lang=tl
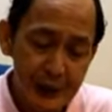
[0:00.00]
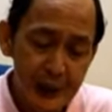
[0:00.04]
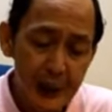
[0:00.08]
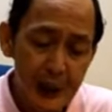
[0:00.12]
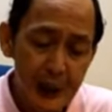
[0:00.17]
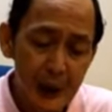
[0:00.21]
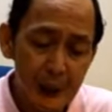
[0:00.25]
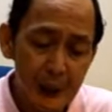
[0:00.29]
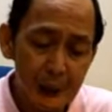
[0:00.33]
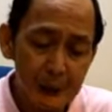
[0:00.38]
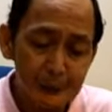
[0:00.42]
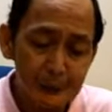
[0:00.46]

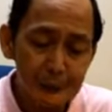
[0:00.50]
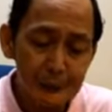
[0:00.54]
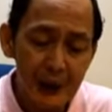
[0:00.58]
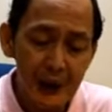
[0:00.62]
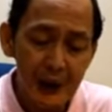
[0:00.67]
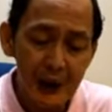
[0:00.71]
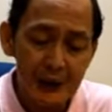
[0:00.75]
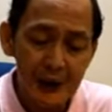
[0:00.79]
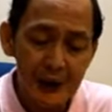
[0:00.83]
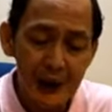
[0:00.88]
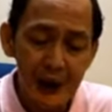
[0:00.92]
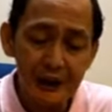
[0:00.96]
ang
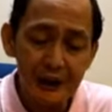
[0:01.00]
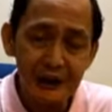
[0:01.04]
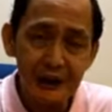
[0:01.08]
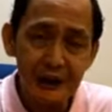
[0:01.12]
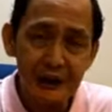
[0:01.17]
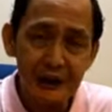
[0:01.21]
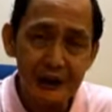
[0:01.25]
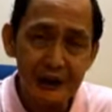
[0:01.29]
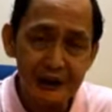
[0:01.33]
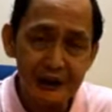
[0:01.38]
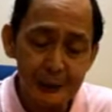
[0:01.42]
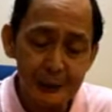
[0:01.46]
mga
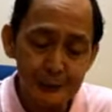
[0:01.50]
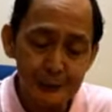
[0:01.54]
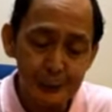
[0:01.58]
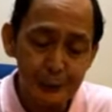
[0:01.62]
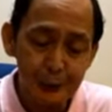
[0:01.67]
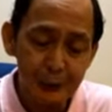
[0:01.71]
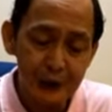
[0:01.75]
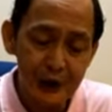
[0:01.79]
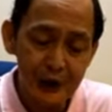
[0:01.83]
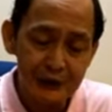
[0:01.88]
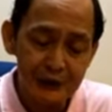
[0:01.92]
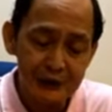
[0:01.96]
nakikita po
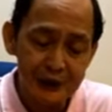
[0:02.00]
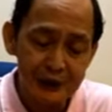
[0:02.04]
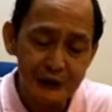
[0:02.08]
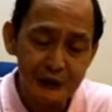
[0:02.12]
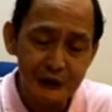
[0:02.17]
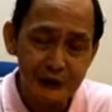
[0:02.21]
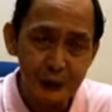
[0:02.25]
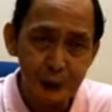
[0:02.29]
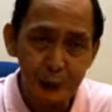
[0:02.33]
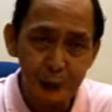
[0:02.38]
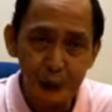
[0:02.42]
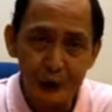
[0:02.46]
nating
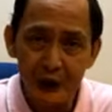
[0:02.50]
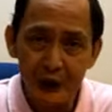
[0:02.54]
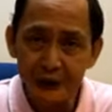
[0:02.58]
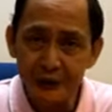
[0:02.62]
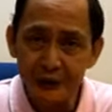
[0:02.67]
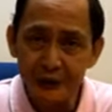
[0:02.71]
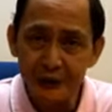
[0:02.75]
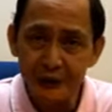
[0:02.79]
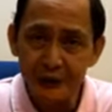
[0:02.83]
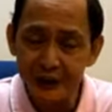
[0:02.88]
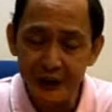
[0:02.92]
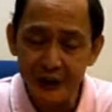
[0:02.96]
sugat
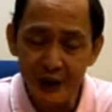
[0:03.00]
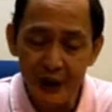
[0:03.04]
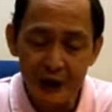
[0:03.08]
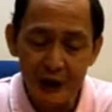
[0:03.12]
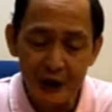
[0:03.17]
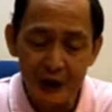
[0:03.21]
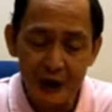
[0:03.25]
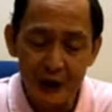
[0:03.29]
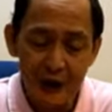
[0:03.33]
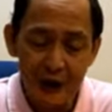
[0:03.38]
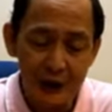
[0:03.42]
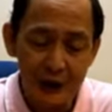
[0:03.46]
na
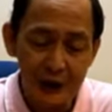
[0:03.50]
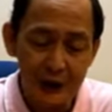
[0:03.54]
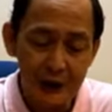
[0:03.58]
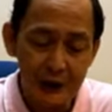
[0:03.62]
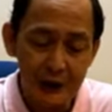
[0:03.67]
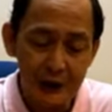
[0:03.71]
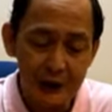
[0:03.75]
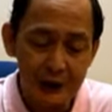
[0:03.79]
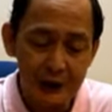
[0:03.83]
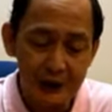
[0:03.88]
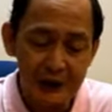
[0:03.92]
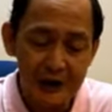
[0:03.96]
kinakailangan
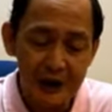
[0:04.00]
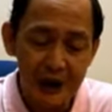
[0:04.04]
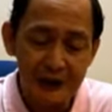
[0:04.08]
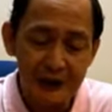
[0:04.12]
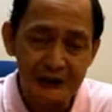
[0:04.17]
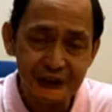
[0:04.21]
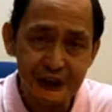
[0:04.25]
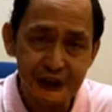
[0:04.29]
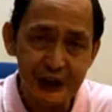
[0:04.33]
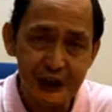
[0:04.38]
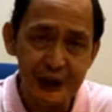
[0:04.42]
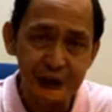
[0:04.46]

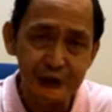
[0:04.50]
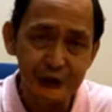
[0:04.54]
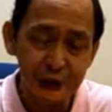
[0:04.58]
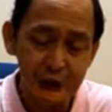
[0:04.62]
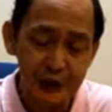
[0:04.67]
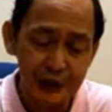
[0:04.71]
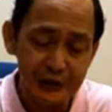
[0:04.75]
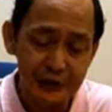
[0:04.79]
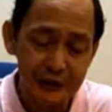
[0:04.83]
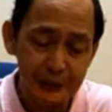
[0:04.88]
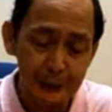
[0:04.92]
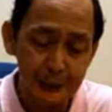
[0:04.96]
inaasikaso
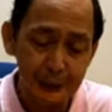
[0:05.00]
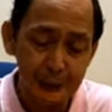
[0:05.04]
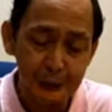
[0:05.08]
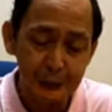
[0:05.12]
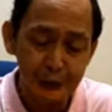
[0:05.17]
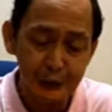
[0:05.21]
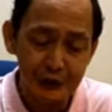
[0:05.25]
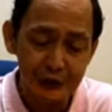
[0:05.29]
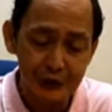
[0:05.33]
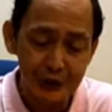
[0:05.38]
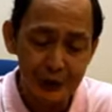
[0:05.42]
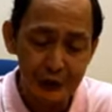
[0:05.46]
natin
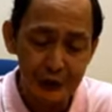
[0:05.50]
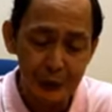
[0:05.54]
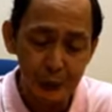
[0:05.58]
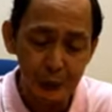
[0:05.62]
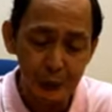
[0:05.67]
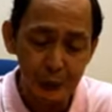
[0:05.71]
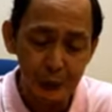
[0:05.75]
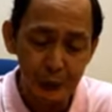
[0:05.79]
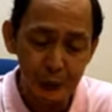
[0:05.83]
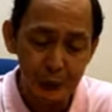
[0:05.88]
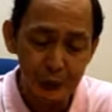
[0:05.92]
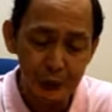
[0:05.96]
mabuti
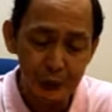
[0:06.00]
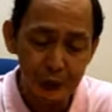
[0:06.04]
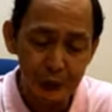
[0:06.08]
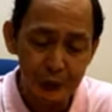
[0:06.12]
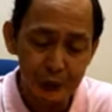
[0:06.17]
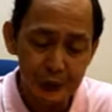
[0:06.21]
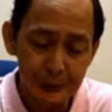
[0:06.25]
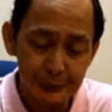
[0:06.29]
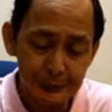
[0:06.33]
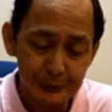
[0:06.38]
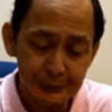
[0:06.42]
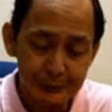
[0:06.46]
o
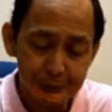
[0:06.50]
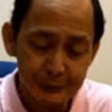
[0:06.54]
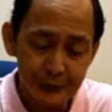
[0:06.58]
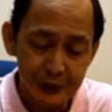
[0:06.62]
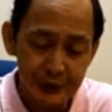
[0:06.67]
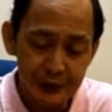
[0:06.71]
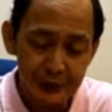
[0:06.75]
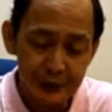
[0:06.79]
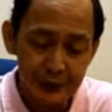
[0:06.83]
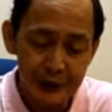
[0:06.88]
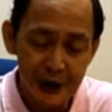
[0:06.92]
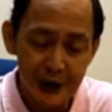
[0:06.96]

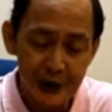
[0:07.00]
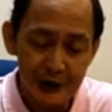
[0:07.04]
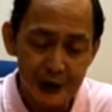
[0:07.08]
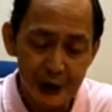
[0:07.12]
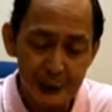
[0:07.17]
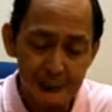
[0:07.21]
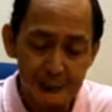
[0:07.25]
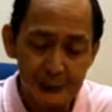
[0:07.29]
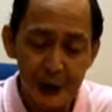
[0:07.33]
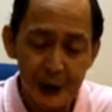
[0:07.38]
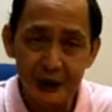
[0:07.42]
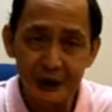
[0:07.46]

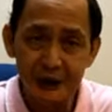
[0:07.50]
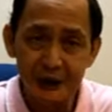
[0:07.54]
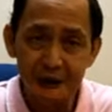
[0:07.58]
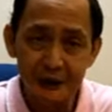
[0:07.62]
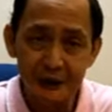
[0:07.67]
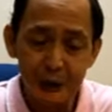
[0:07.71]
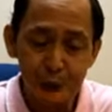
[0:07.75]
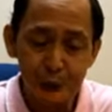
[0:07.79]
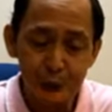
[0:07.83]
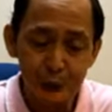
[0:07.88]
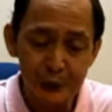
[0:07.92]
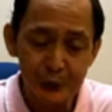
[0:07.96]
hinahanapan agad
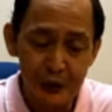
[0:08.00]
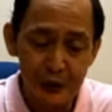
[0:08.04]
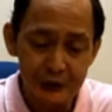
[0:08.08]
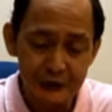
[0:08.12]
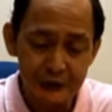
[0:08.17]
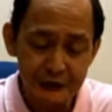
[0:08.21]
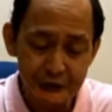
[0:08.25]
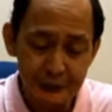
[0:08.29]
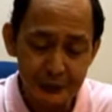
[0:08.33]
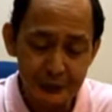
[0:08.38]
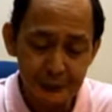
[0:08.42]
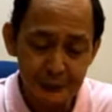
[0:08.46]
ng
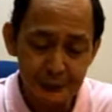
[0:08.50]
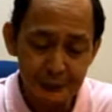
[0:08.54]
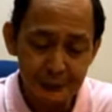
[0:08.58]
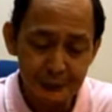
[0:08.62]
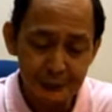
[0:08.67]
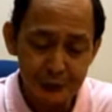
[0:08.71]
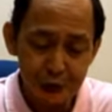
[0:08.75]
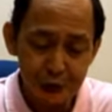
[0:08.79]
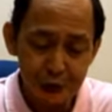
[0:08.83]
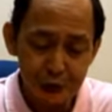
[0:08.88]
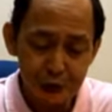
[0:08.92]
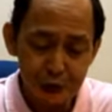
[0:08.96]
lunas,
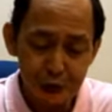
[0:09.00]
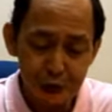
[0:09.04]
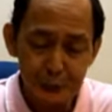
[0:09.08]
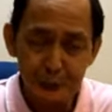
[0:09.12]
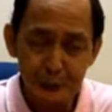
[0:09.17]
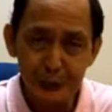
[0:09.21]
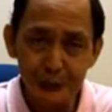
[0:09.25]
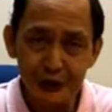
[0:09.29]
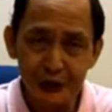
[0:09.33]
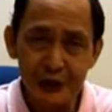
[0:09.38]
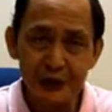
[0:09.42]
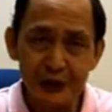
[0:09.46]
yung
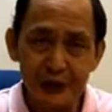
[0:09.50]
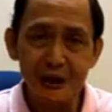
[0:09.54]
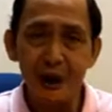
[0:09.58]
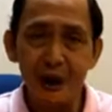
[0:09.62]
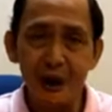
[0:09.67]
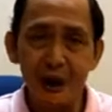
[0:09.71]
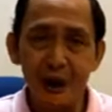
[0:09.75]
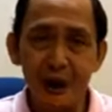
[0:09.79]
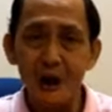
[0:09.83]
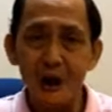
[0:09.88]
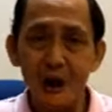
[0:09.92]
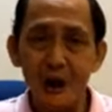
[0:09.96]
po
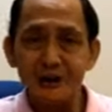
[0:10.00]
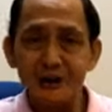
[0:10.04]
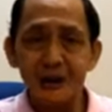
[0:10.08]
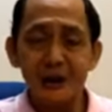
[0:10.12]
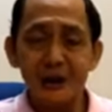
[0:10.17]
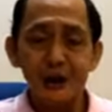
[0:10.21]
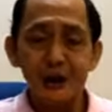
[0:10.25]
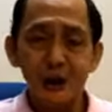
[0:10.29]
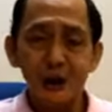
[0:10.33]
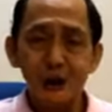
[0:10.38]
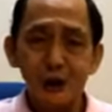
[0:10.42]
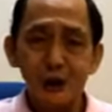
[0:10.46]
tinatawag natin
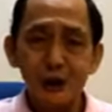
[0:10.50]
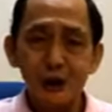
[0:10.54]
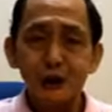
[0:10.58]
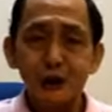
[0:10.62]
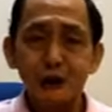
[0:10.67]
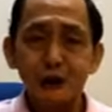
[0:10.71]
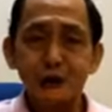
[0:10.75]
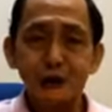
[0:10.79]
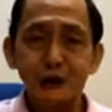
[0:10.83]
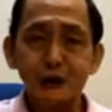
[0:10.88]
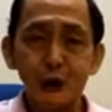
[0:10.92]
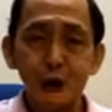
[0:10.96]

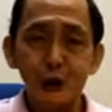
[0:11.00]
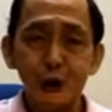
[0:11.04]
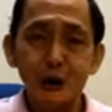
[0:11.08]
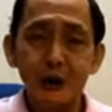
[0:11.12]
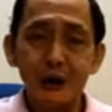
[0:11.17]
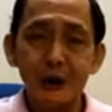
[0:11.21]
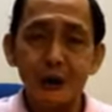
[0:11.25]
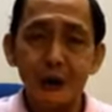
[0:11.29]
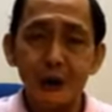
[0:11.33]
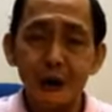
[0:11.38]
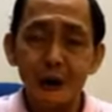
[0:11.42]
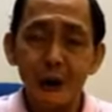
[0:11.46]

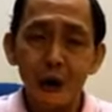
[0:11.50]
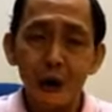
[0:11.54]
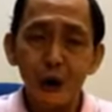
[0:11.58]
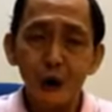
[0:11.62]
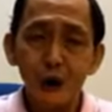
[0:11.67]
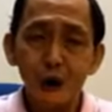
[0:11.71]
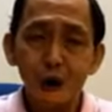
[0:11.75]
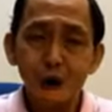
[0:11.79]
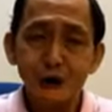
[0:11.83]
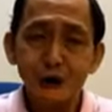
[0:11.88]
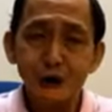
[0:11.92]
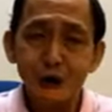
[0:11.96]
shoulder
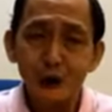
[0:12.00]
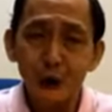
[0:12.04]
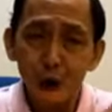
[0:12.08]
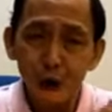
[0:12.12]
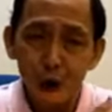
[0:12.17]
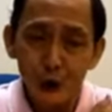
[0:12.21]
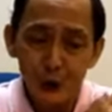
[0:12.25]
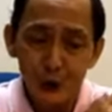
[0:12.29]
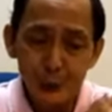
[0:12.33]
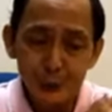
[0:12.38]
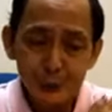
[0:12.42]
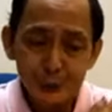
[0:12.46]
sore